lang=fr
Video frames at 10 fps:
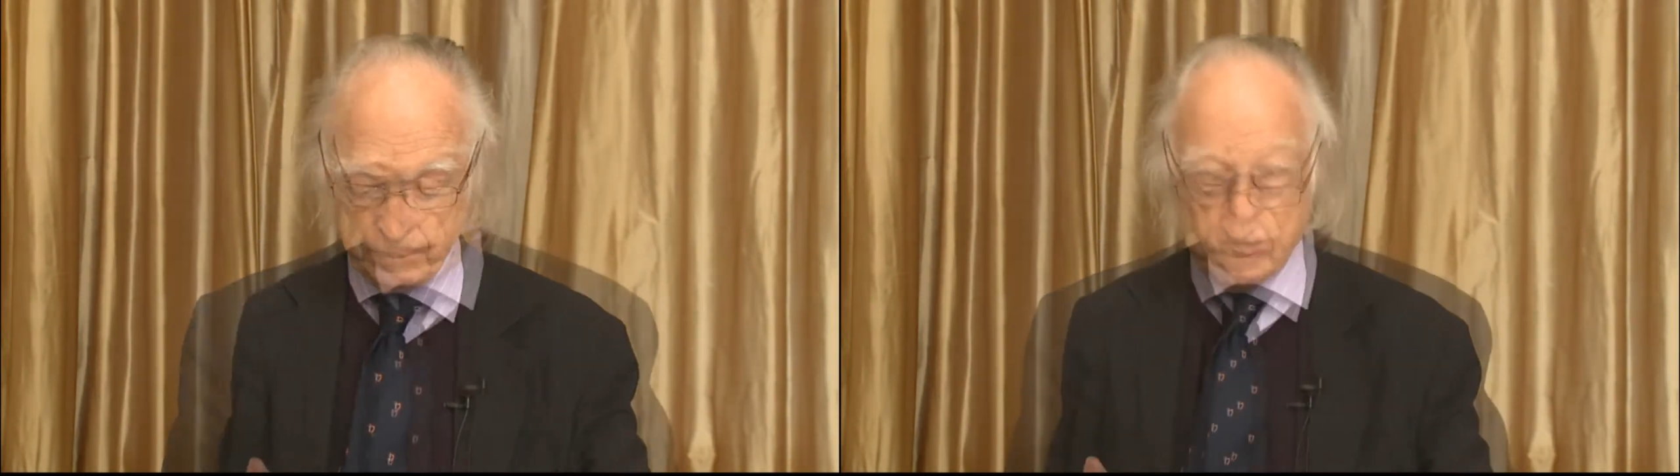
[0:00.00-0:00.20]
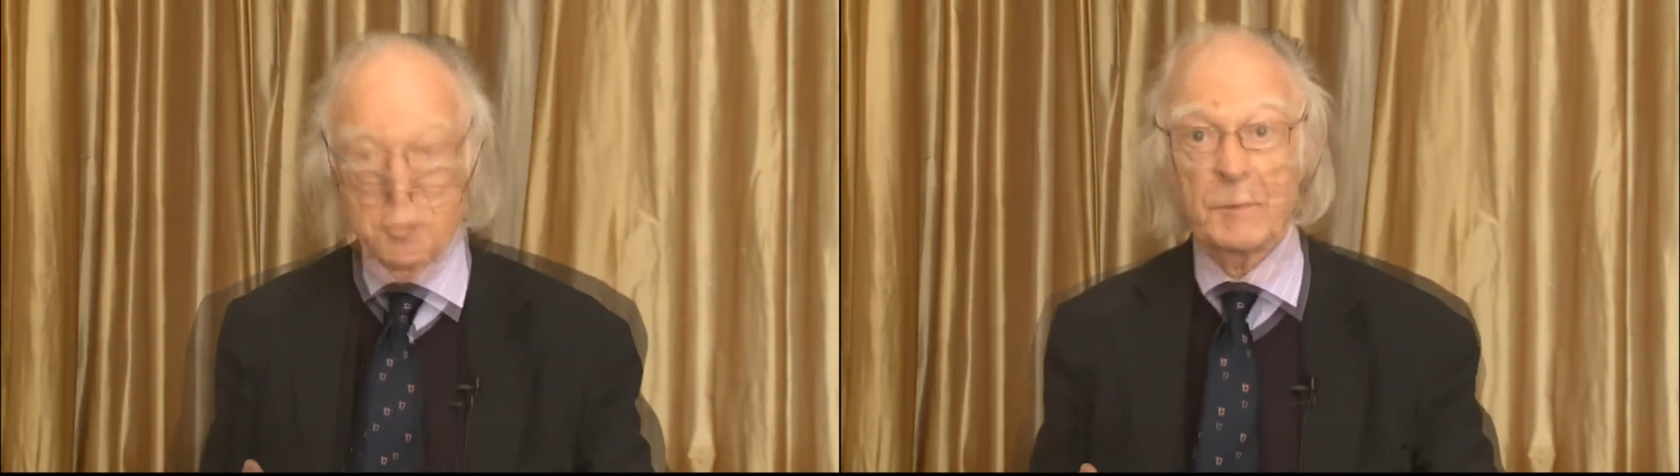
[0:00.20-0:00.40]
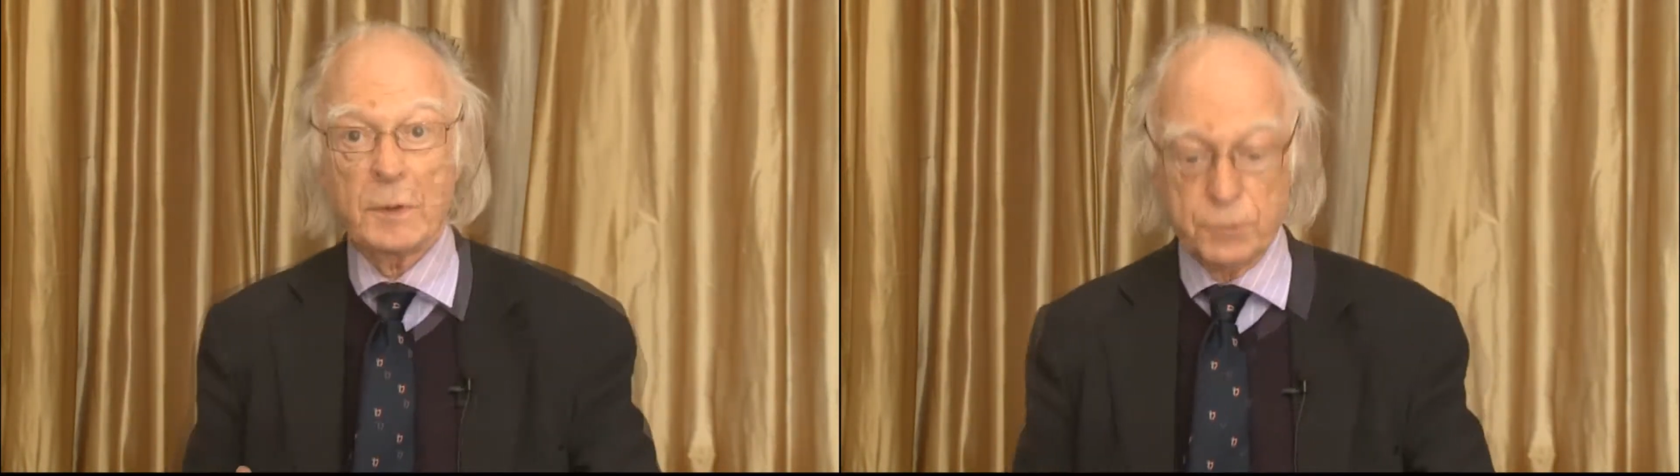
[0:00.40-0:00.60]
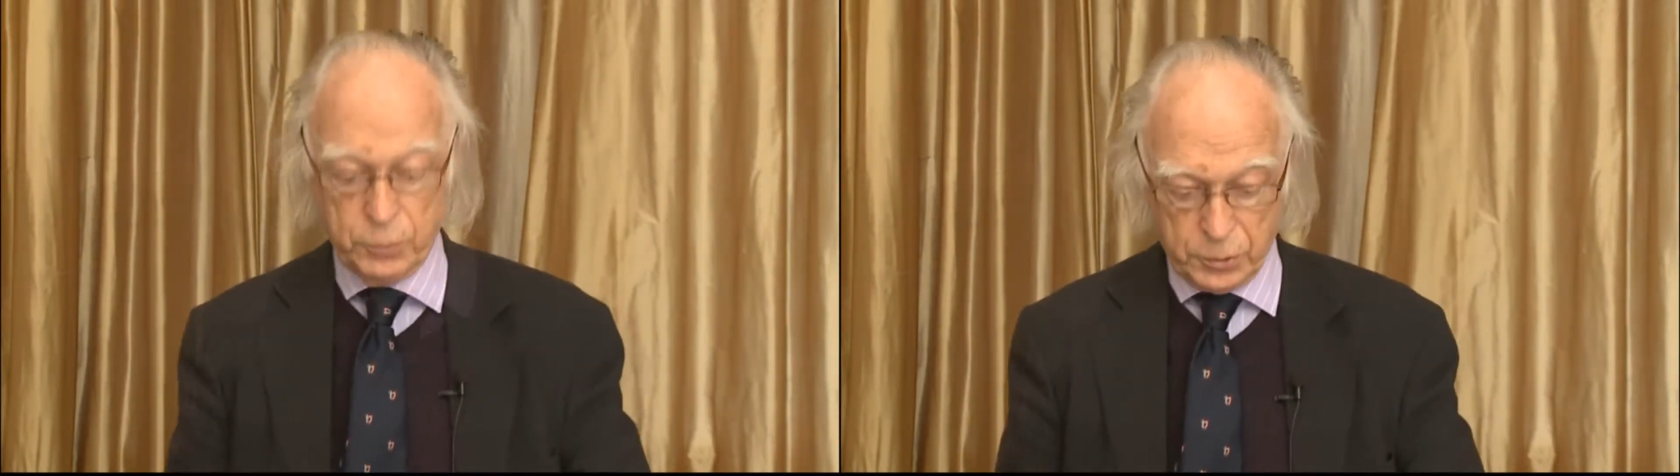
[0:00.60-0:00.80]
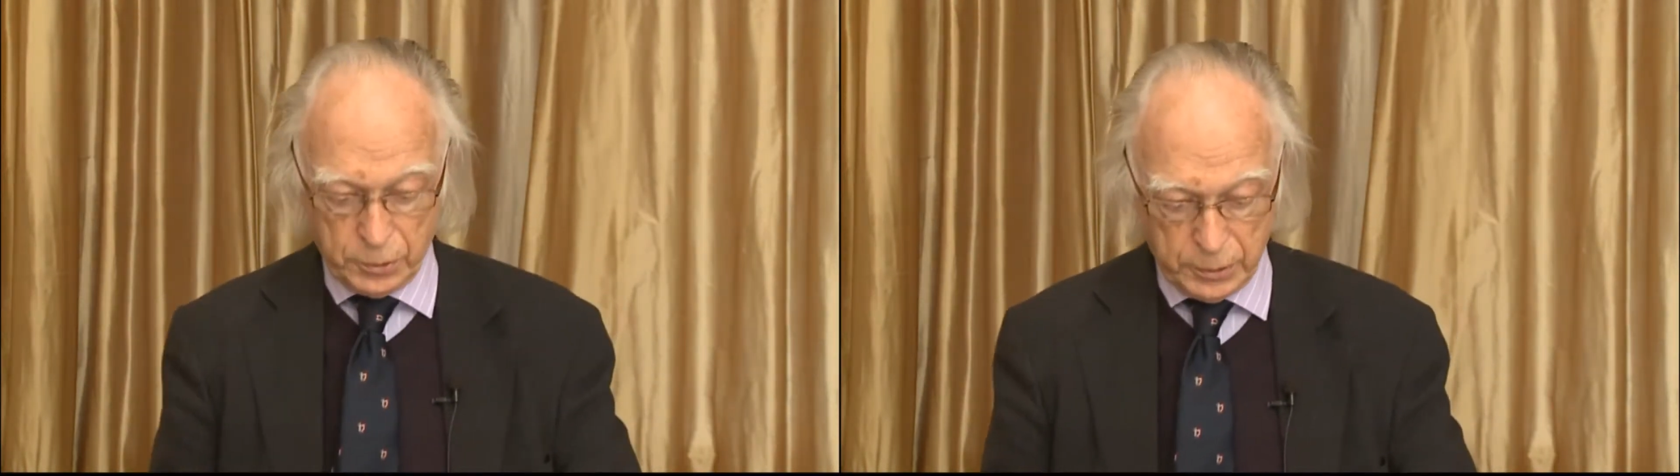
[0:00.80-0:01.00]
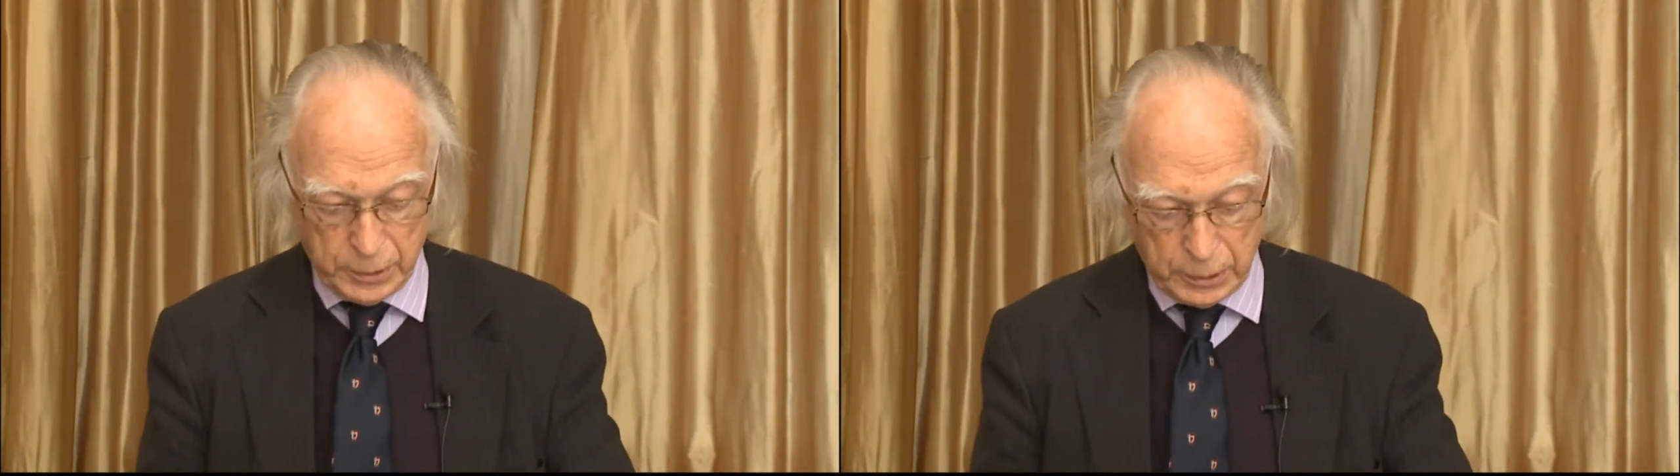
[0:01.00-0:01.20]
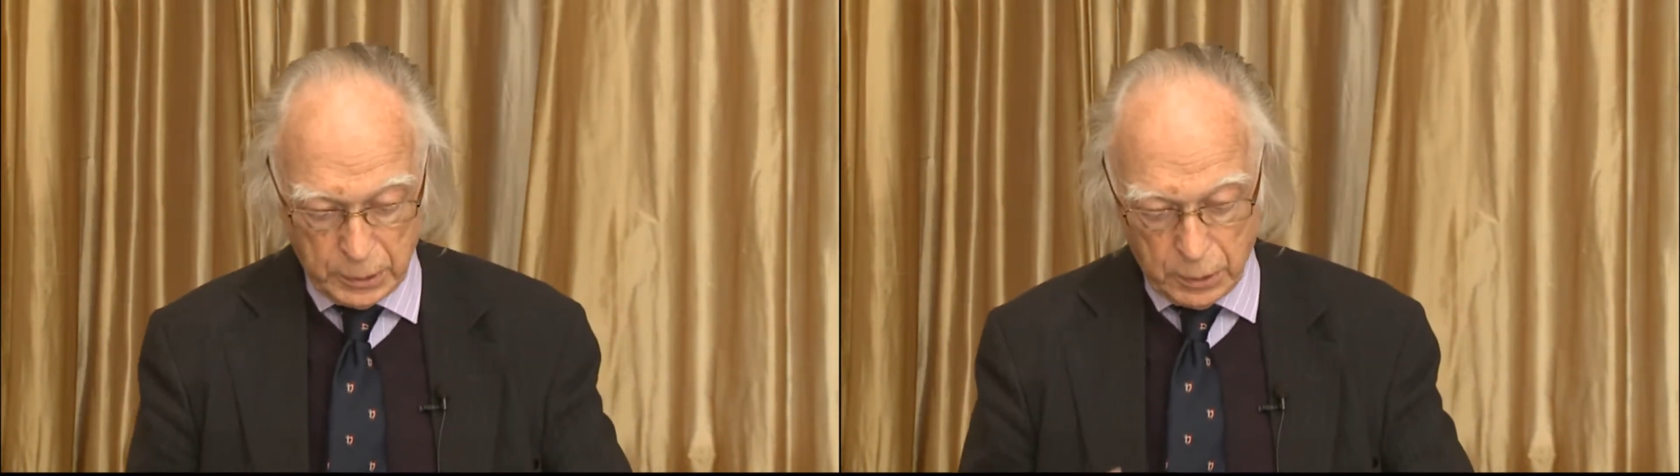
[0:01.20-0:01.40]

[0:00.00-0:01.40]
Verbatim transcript: je vais vous donner